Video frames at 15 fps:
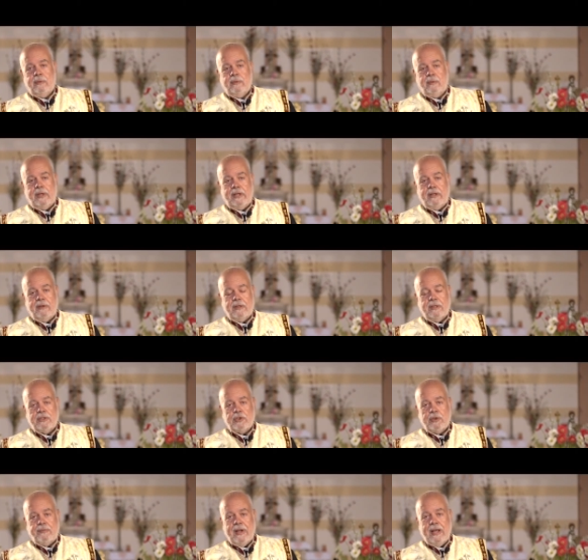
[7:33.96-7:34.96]

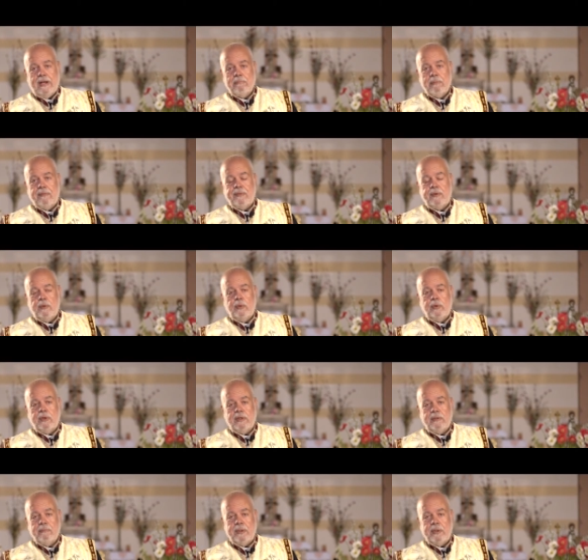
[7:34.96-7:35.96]
وشفاء المفلوج
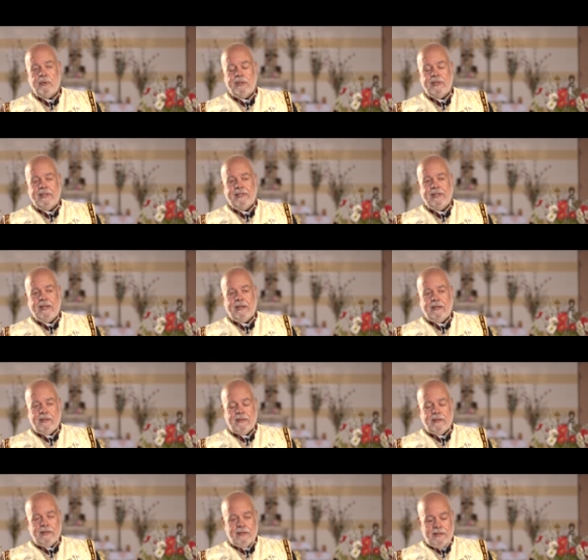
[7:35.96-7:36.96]
بيقول لنا
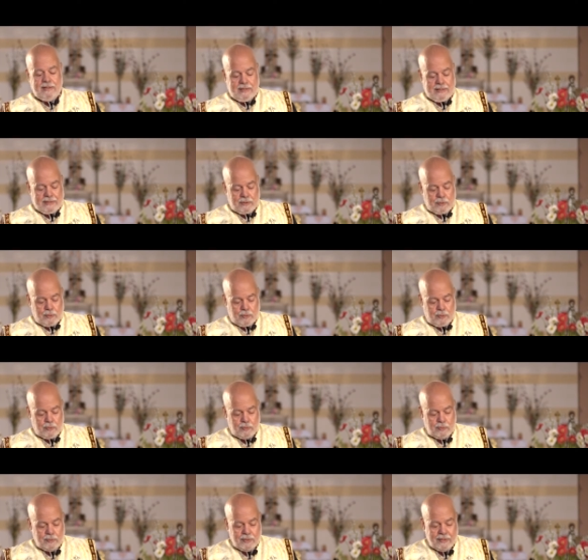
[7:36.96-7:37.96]
انه
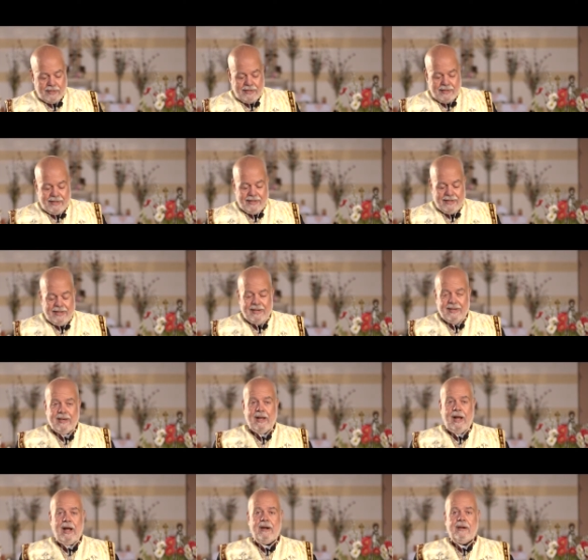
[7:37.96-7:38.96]
اللي
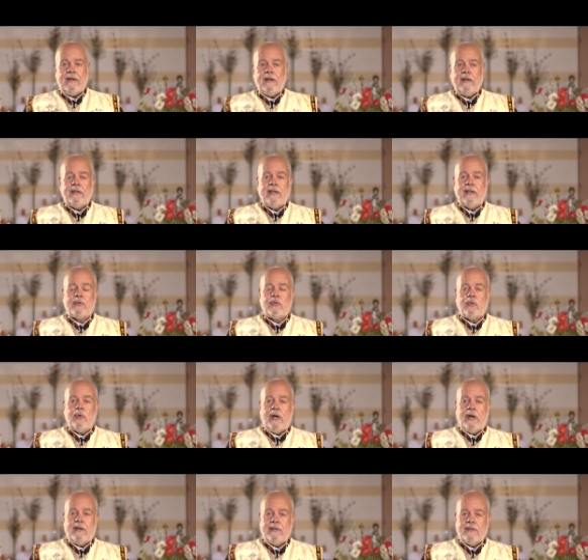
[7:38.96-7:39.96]
حرك
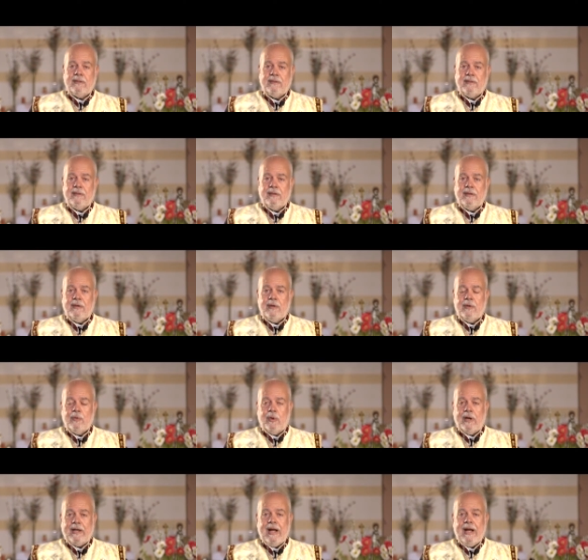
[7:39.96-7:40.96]
يسوع
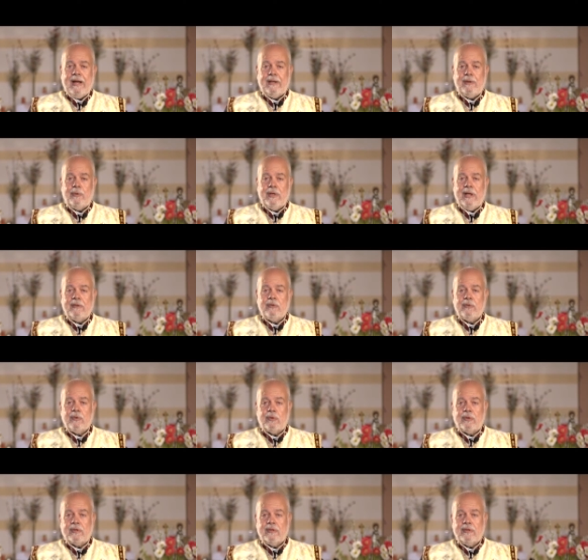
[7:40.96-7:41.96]
وجعله
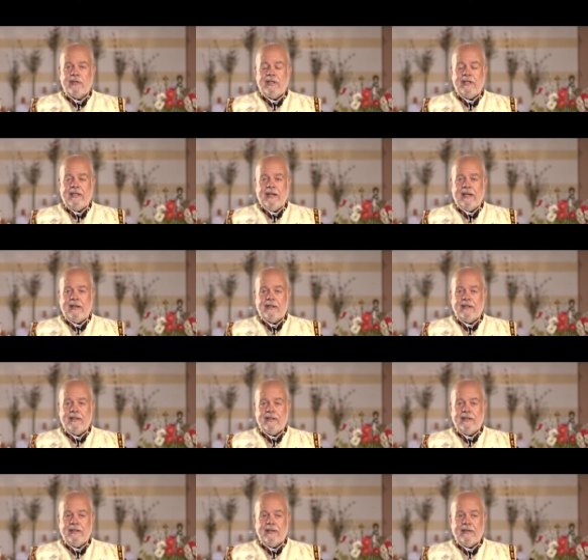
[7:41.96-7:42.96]
ينظر الى
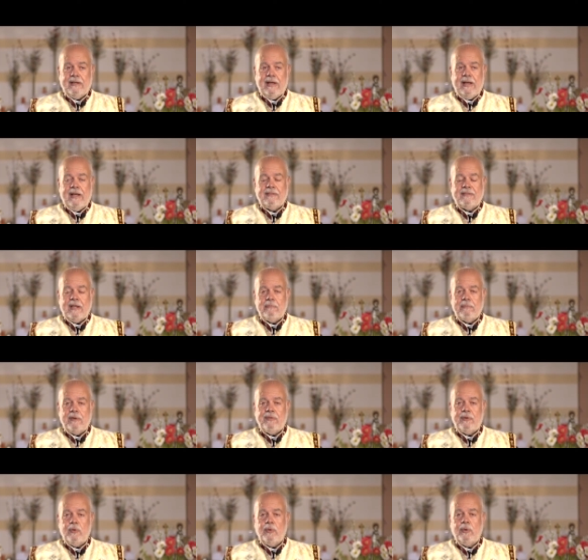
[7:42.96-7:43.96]
هذا
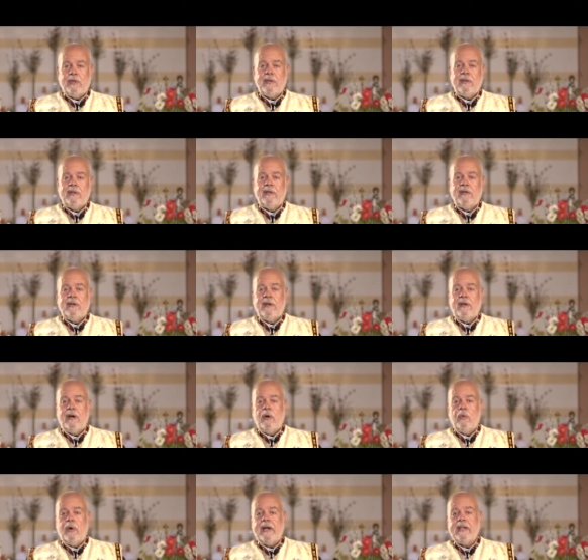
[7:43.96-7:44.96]
المفلوج
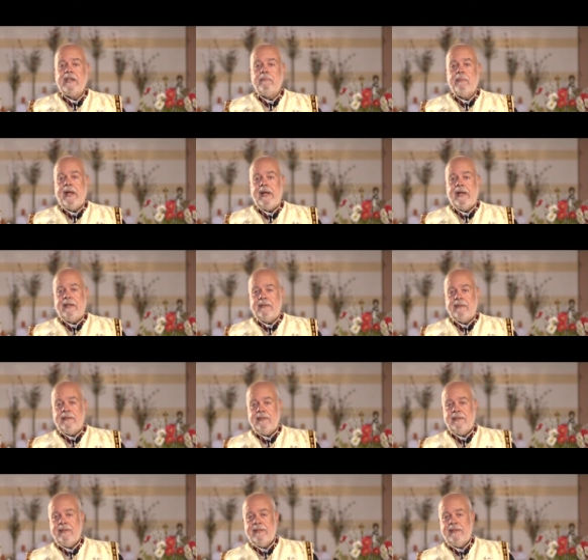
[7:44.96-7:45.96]
هو ايمان